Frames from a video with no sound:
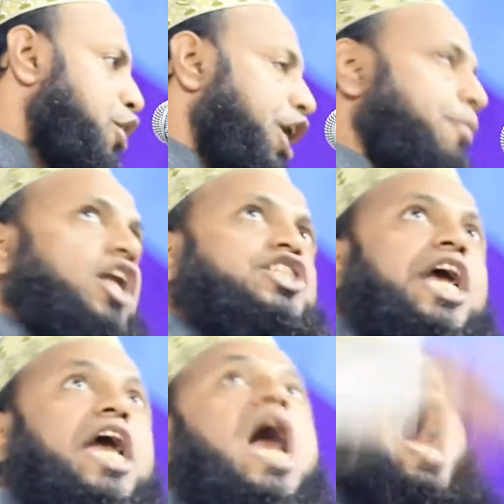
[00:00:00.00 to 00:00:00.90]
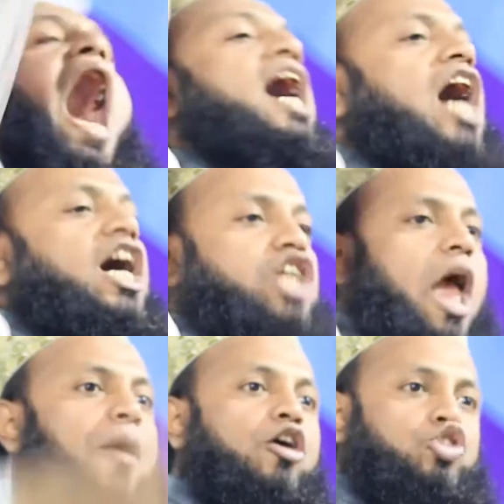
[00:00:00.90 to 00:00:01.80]
করে বলছি আকাশ
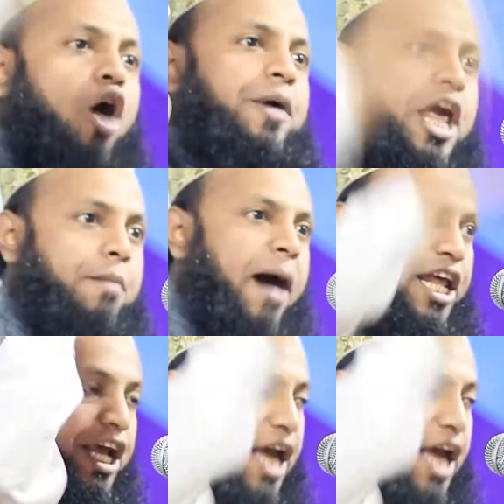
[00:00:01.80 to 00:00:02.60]
এবং জমিনের মালিক